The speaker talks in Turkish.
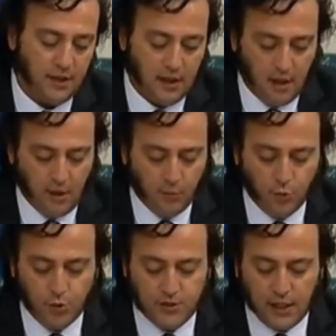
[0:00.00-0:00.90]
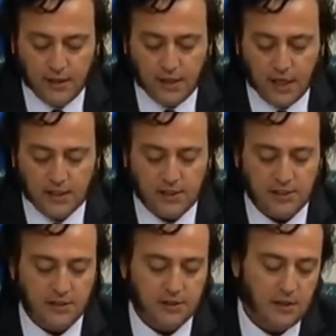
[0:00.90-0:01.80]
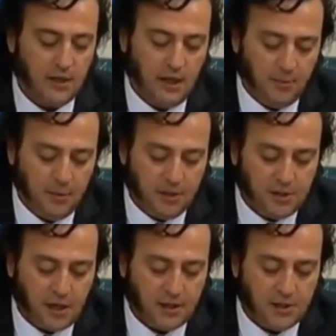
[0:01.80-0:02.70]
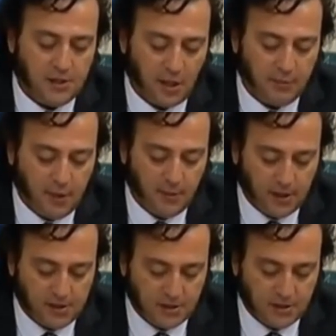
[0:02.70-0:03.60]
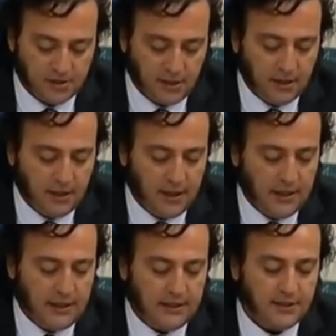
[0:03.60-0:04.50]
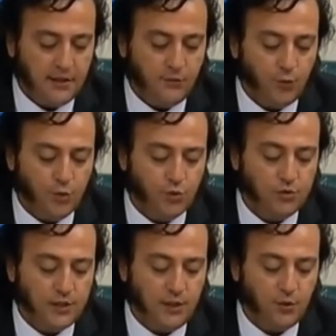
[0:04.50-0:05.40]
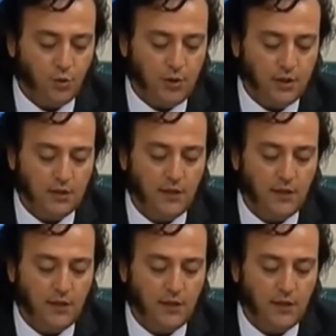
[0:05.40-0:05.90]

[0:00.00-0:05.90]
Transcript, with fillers: Müzisyenlik ağır iştir. Bir şarkıyı çalmaya başladığında insanın vücudundaki tüylerin havaya